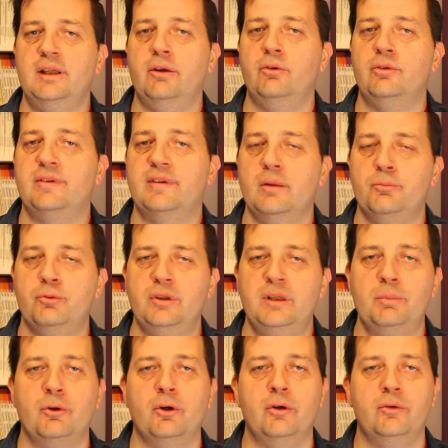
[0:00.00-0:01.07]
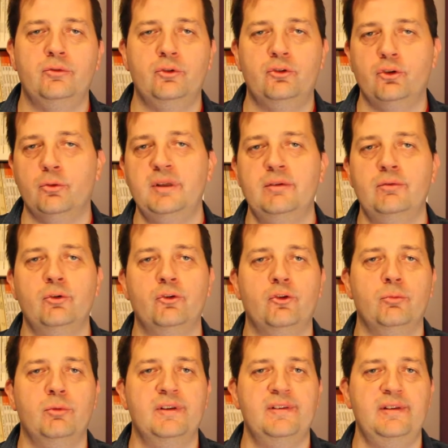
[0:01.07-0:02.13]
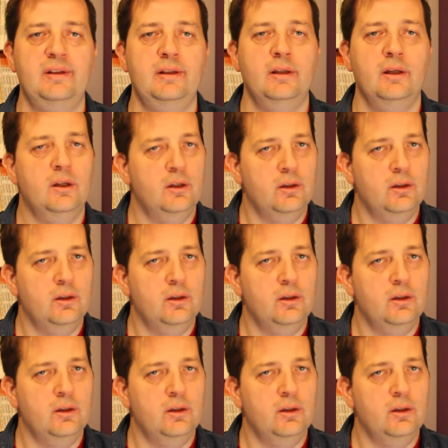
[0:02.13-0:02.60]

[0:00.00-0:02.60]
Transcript: il y a eu très peu d'épreuves du top niveau ce mois-ci.